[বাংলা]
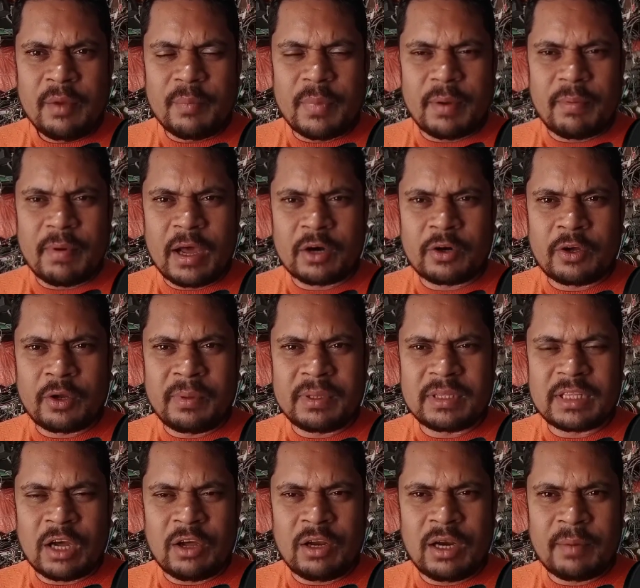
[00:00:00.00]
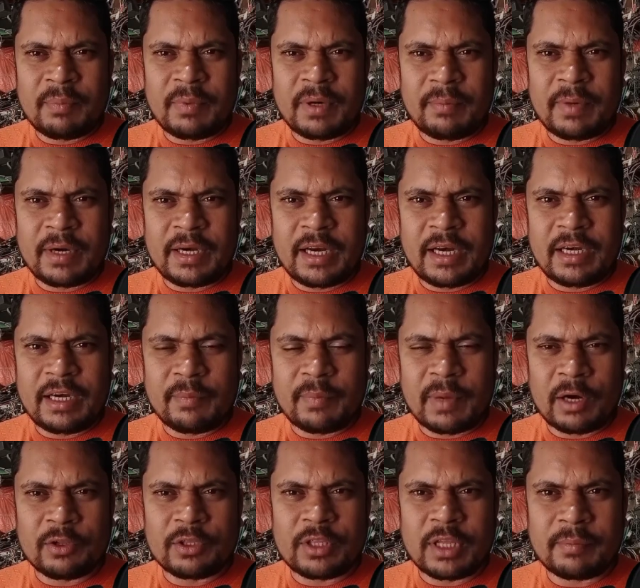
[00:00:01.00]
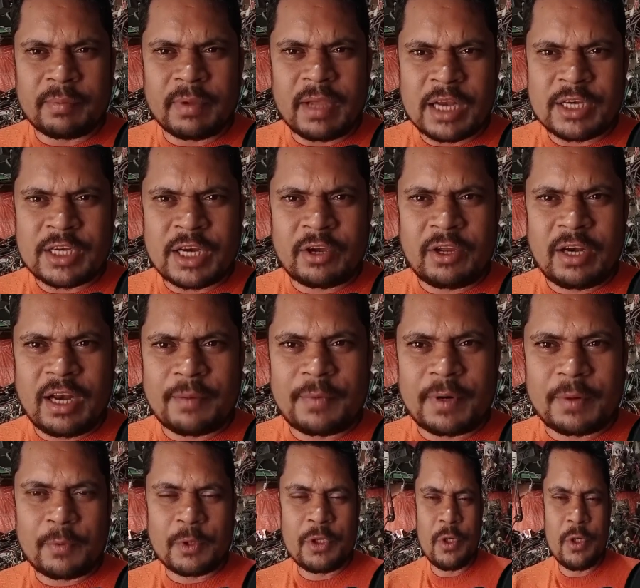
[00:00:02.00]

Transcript: ব্যবহার করবেন তাহলে আপনার ব্যাটারিটা ভালো থাকবে আশা করি আপনার